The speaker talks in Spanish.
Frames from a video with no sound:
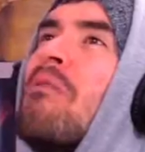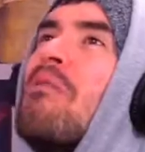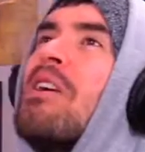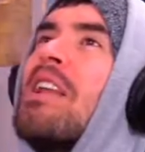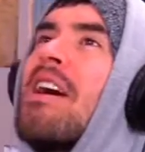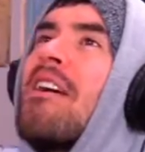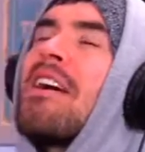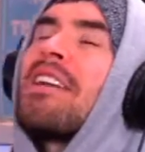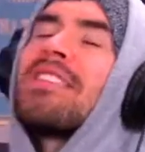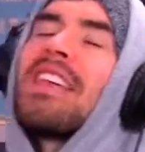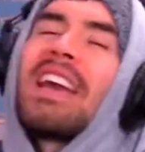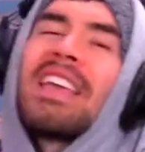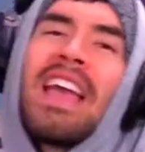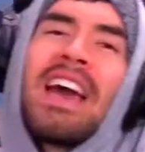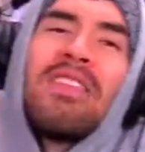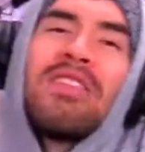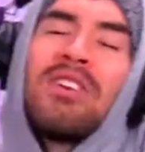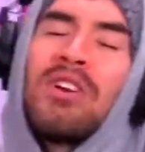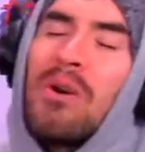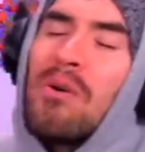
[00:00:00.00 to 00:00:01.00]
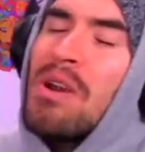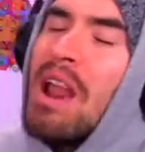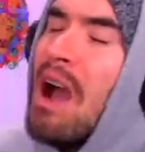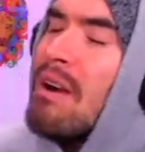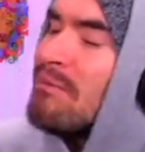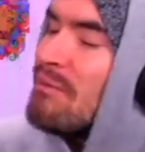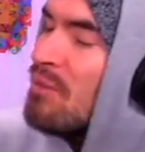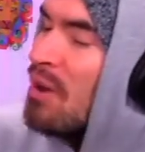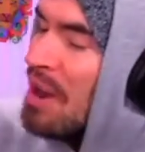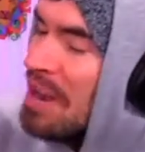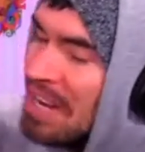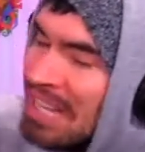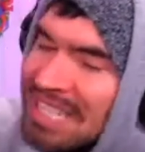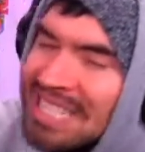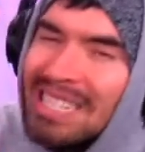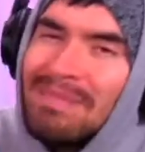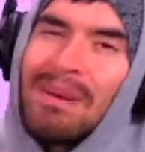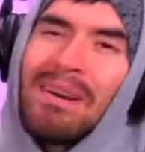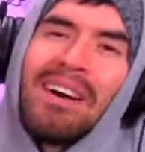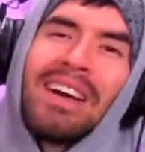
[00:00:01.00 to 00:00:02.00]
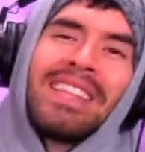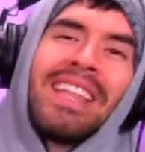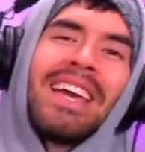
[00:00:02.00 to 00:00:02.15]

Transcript: Una buena batalla, dio una buenísima